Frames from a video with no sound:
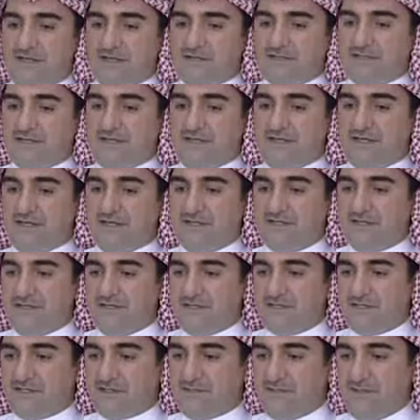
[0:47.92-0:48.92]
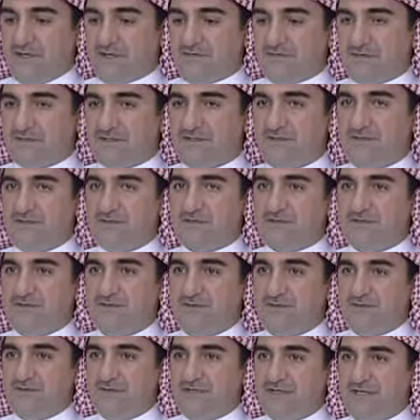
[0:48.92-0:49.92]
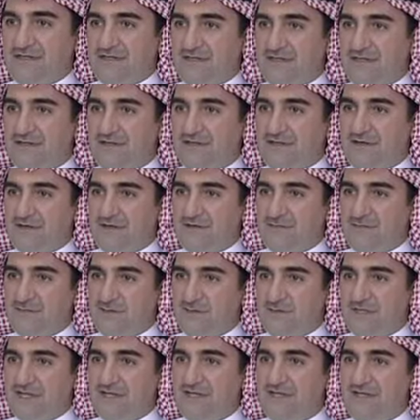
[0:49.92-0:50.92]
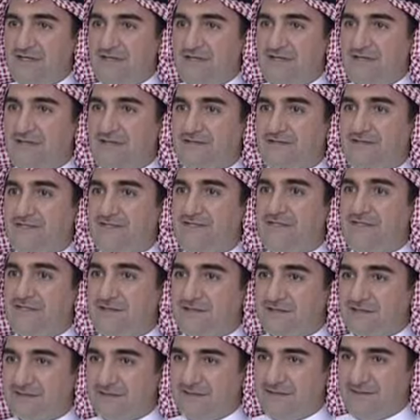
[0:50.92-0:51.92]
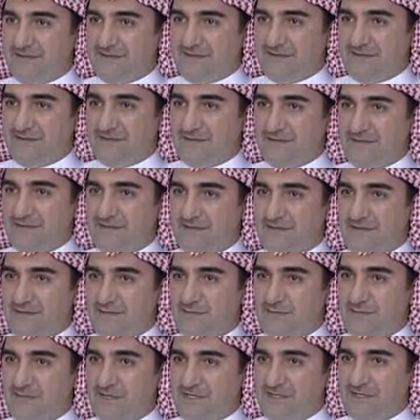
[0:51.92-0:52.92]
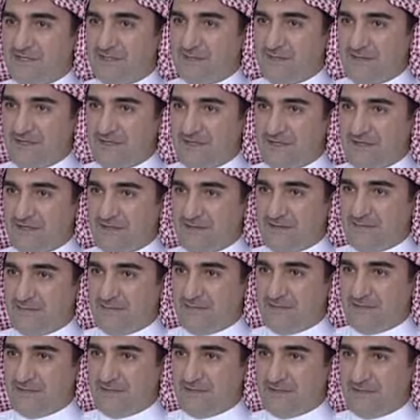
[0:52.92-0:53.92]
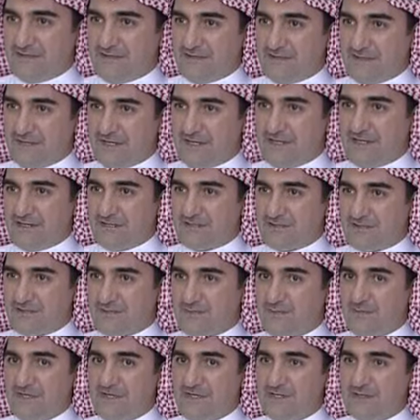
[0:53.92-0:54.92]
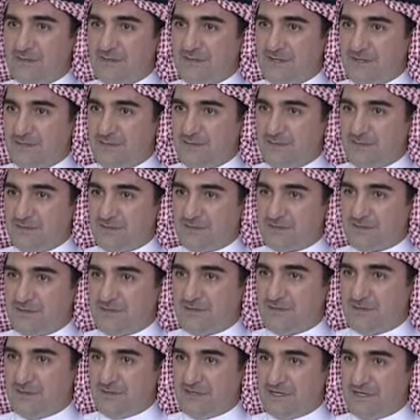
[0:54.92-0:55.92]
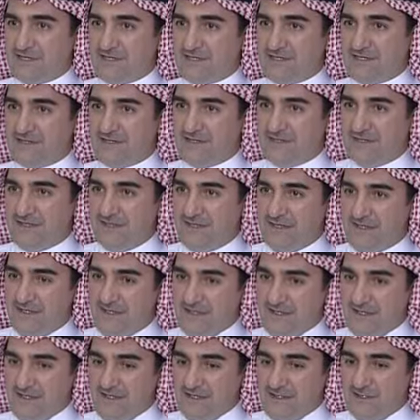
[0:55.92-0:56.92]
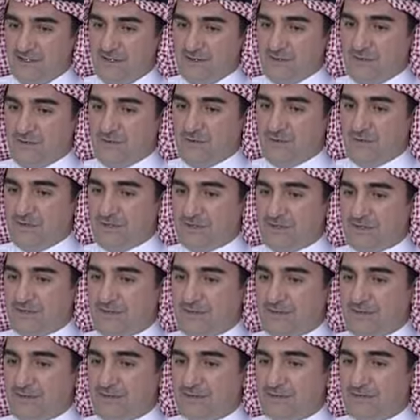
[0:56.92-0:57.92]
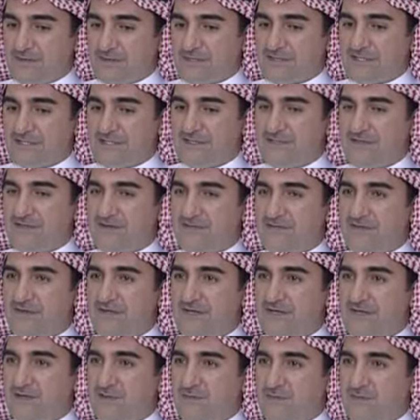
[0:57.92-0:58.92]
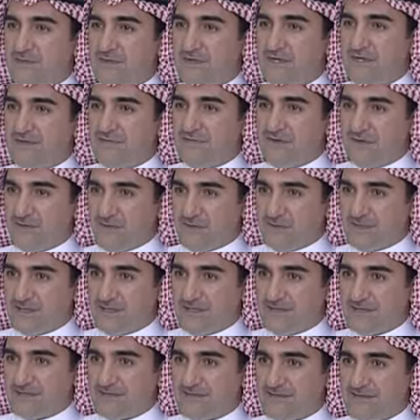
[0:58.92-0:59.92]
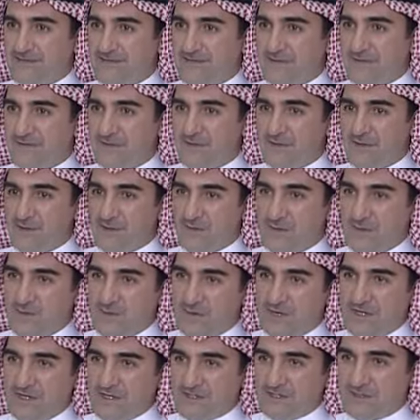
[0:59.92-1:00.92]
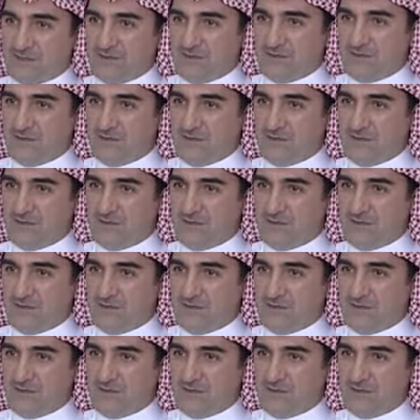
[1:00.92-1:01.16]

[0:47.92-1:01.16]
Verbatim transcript: شركات الاستثمار في السوق السعودي آه، مبدئيا جديده آه، بدأت مع آه، هيئة مع نظام السوق المالية اللي هو صدر في عام 2003 وهيئه السوق